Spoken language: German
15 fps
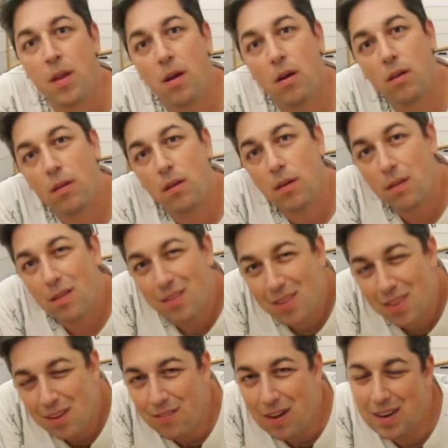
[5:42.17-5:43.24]
Und
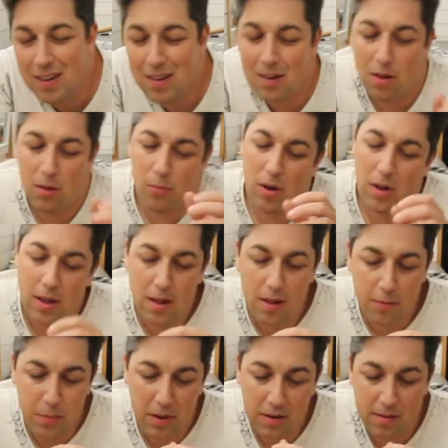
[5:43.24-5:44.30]
wenn ich dann halt mal einen
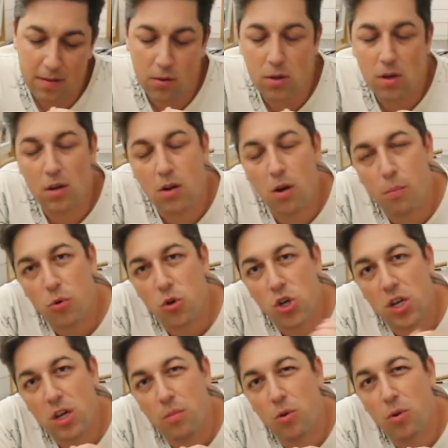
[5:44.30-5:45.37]
Espresso oder einen
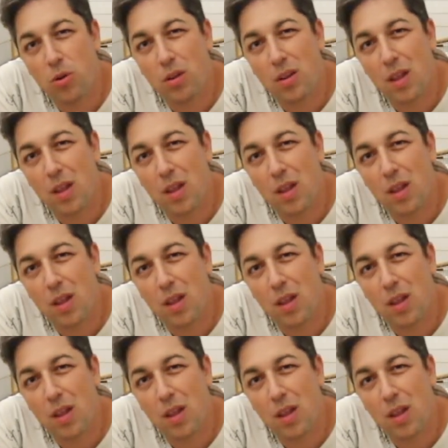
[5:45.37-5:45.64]
Cappuccino mache,